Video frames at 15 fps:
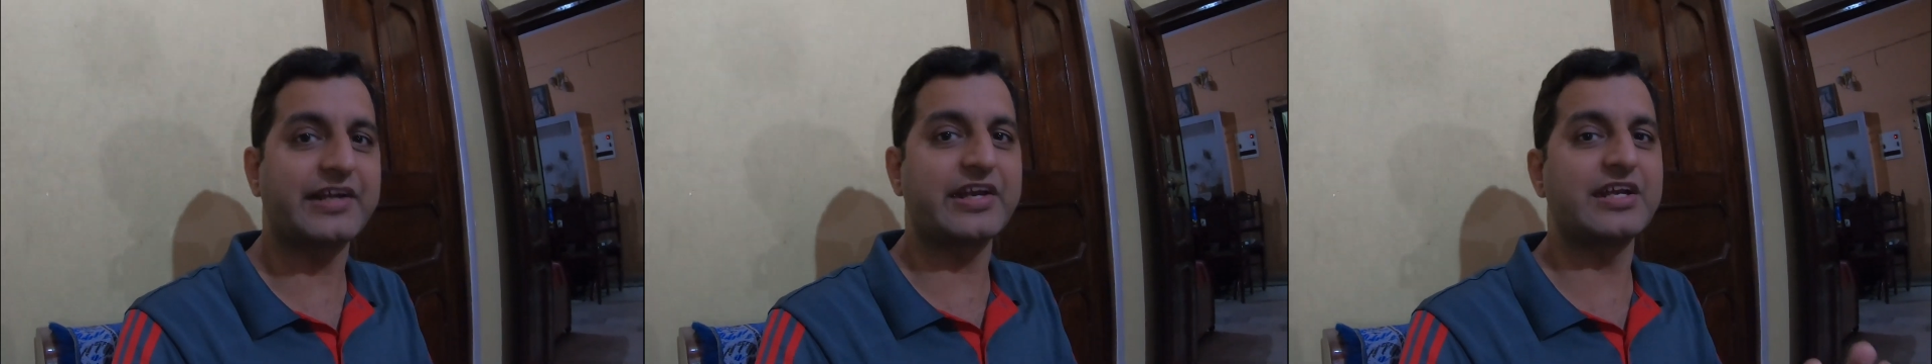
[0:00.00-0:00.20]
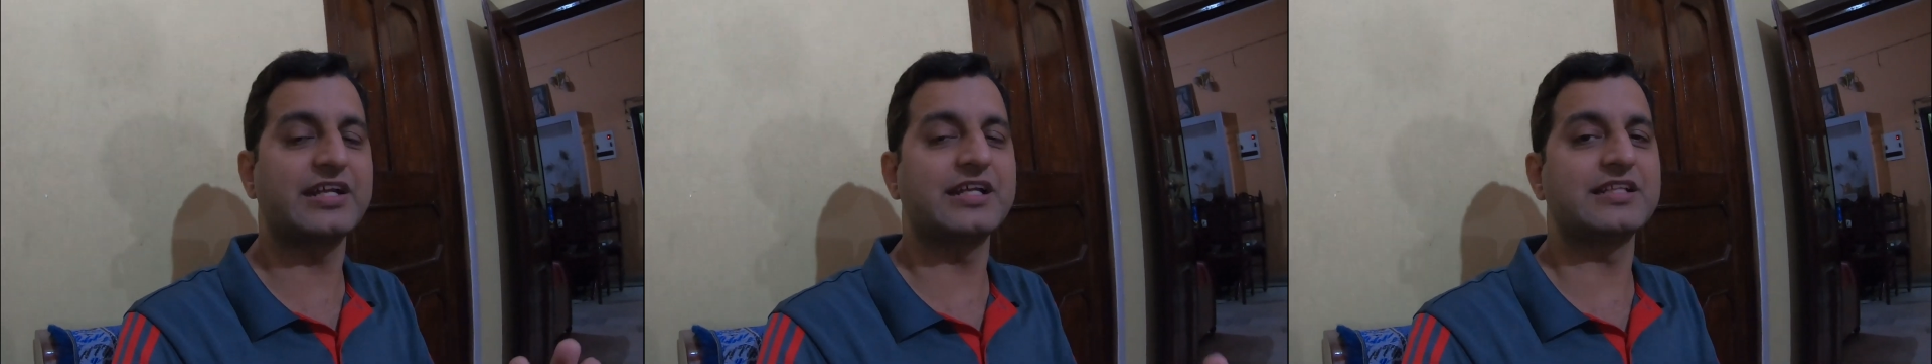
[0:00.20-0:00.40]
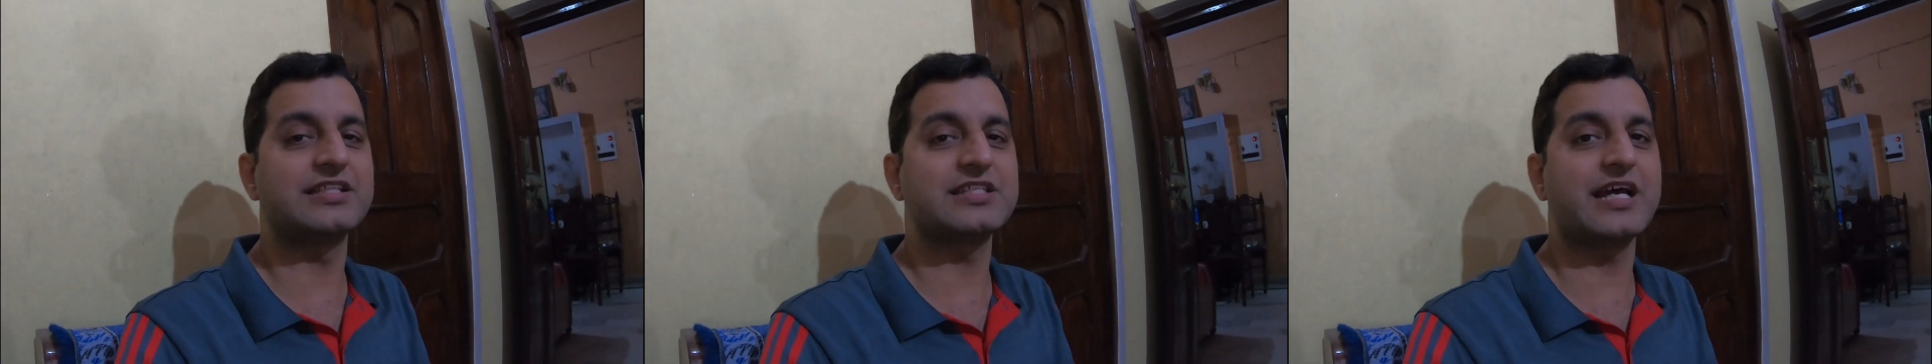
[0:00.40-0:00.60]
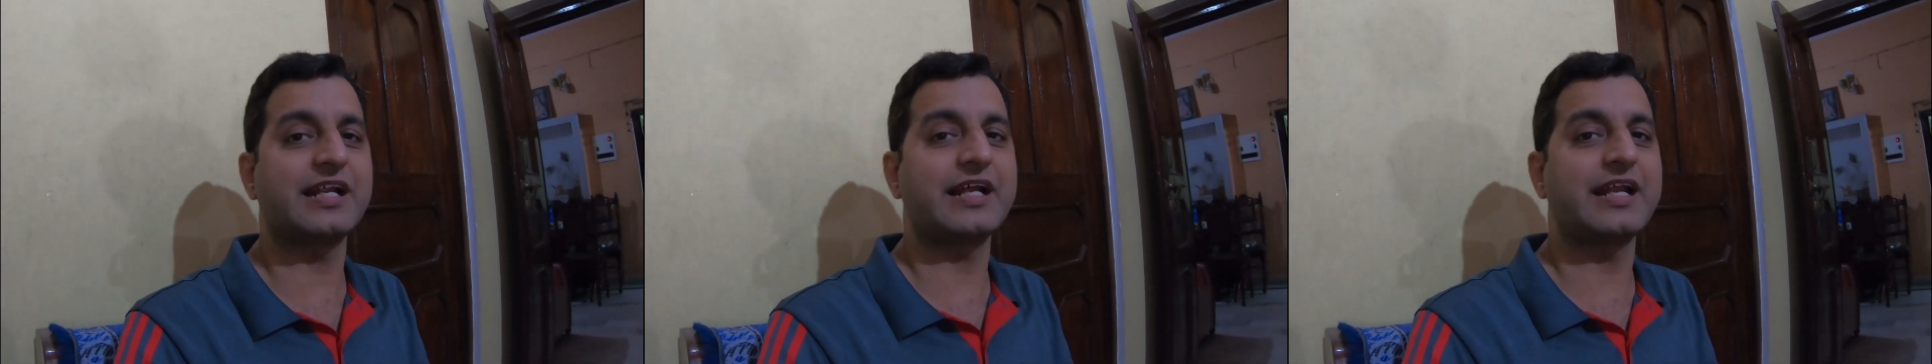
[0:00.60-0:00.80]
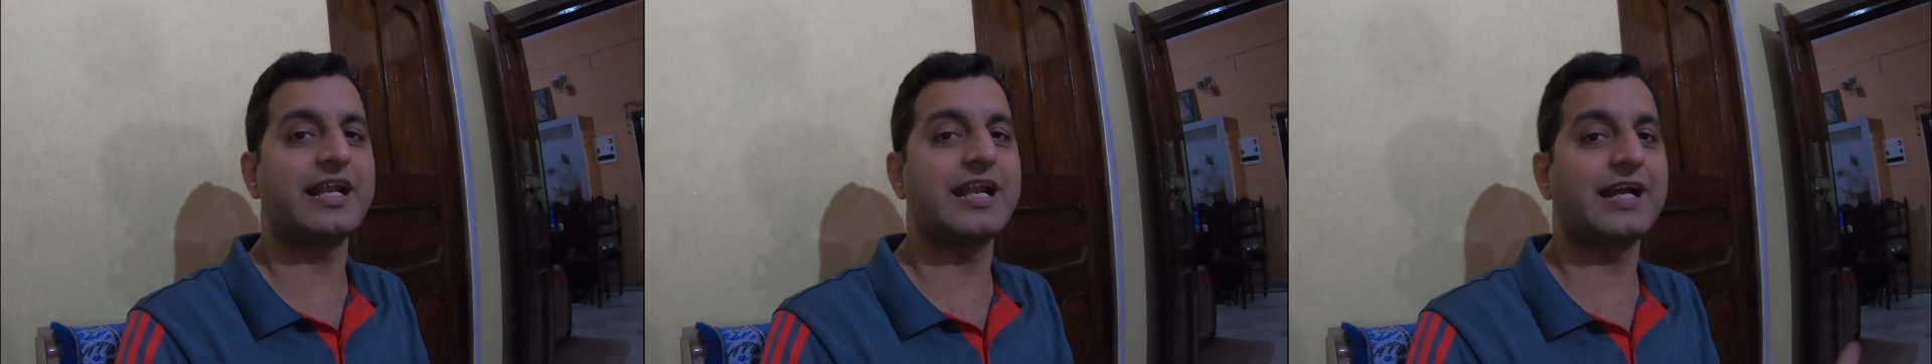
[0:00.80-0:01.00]
ट्रेन के इंतज़ार
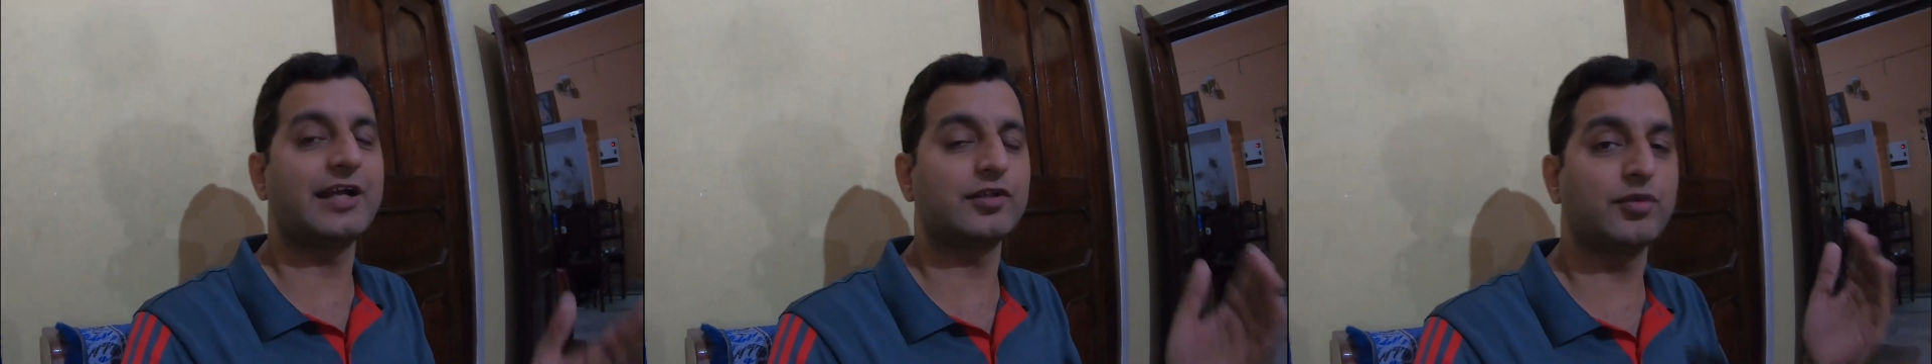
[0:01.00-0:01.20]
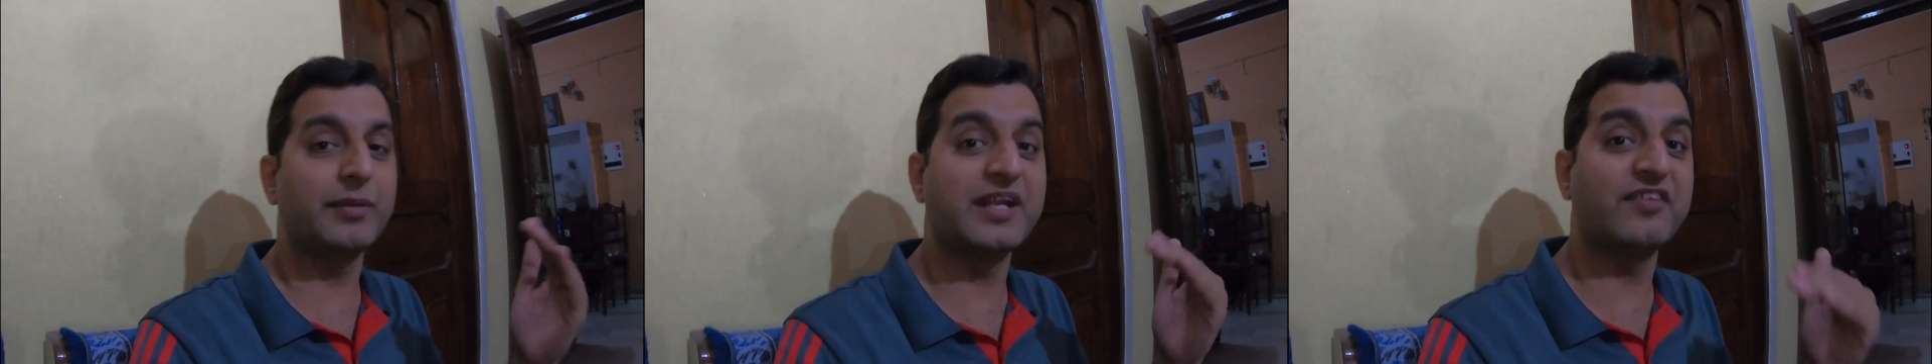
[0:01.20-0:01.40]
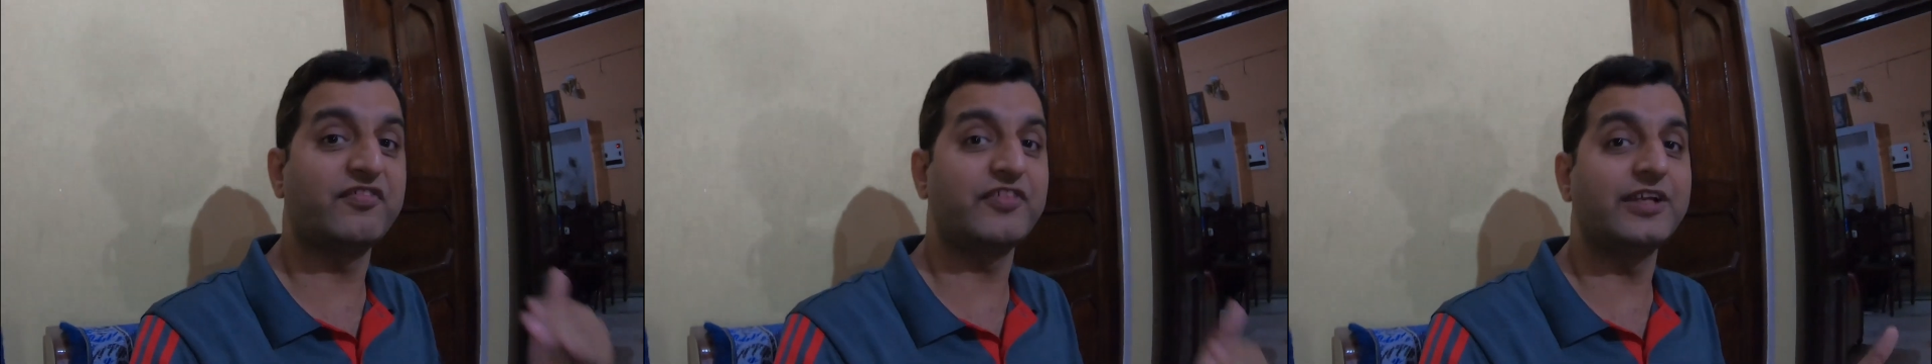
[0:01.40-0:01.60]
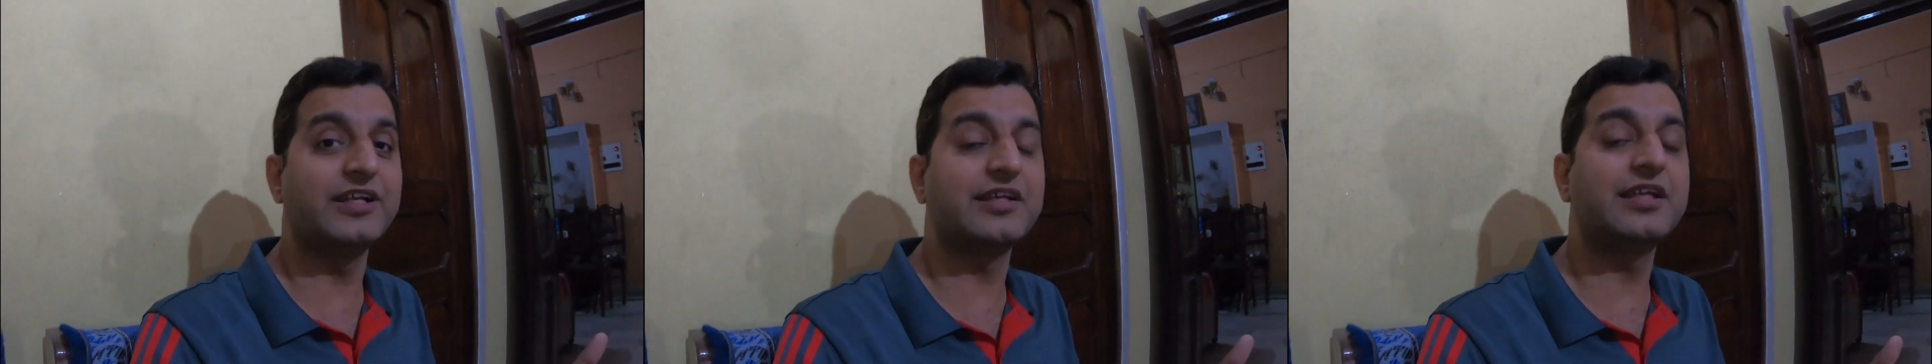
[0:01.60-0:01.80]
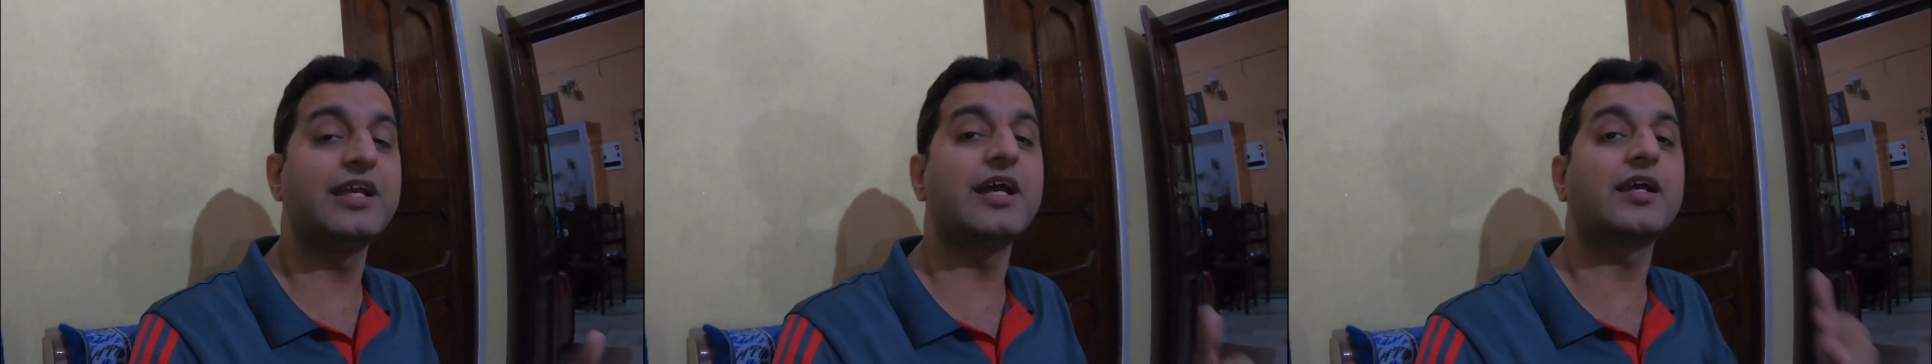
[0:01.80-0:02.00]
करने लगा तो मैंने फील
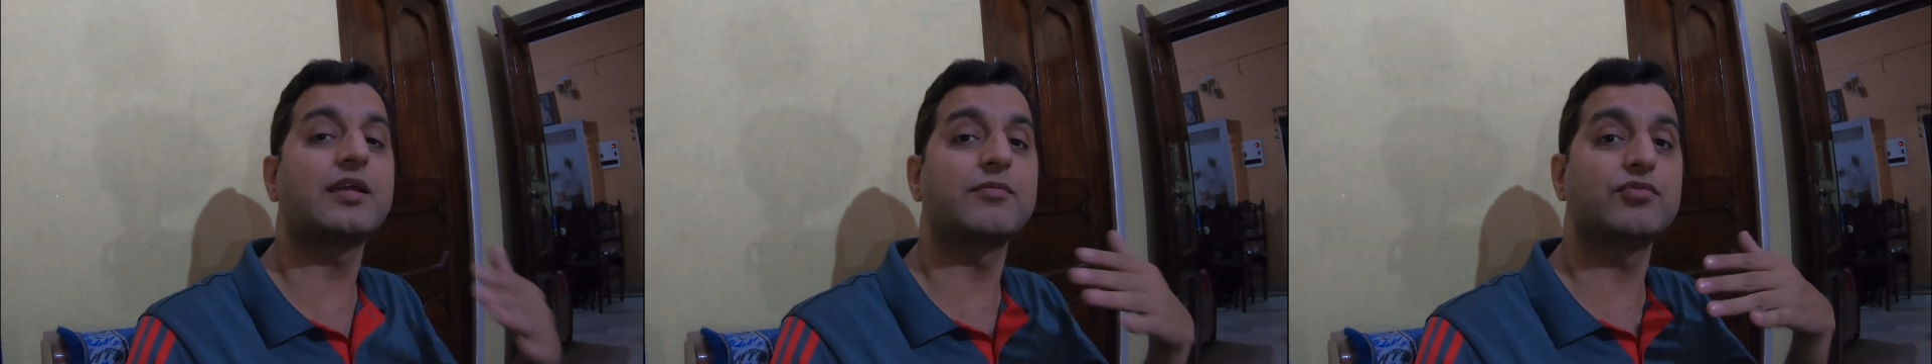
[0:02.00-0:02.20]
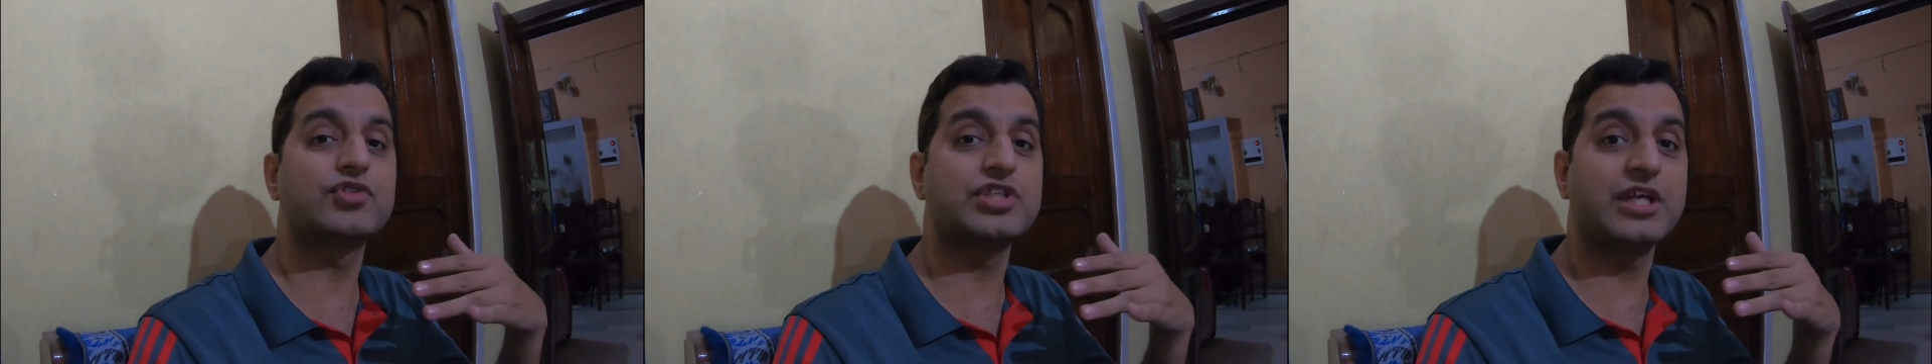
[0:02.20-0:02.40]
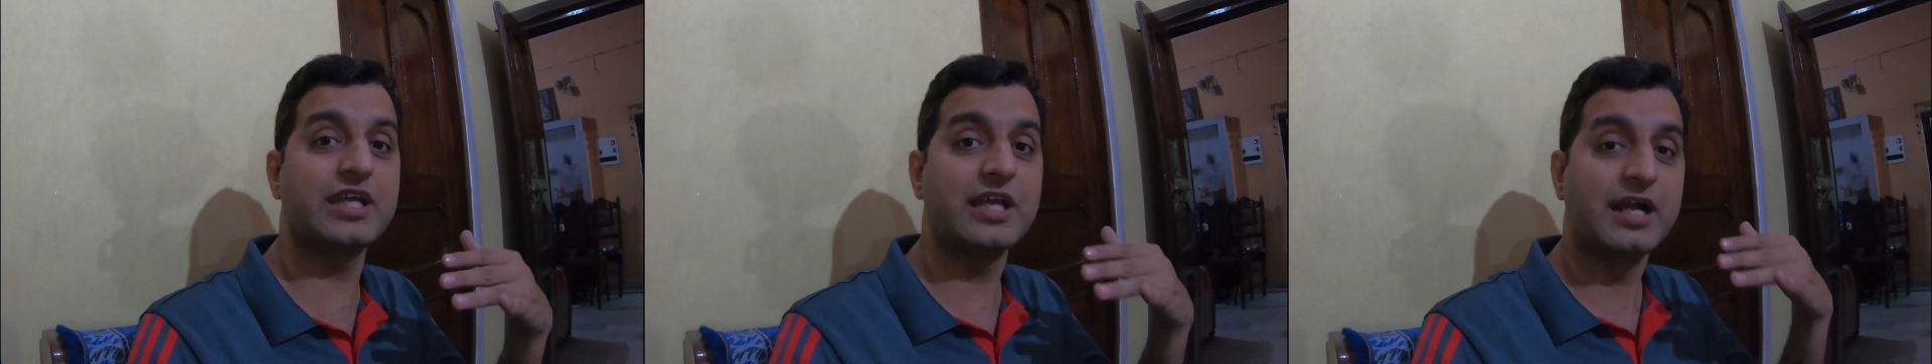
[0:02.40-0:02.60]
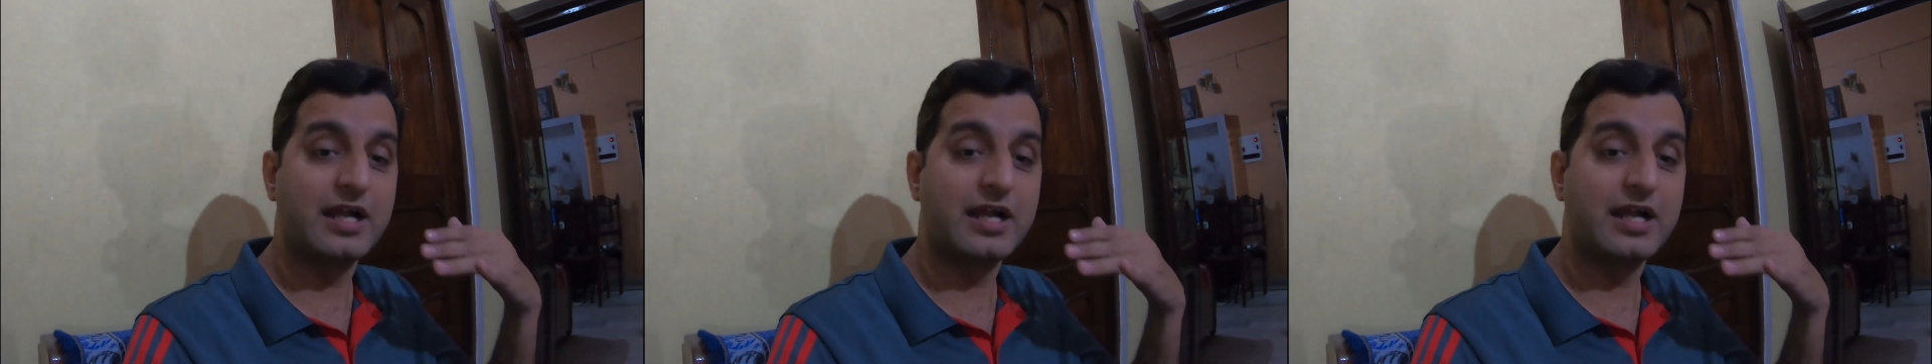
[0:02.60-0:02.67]
किया कि मुझे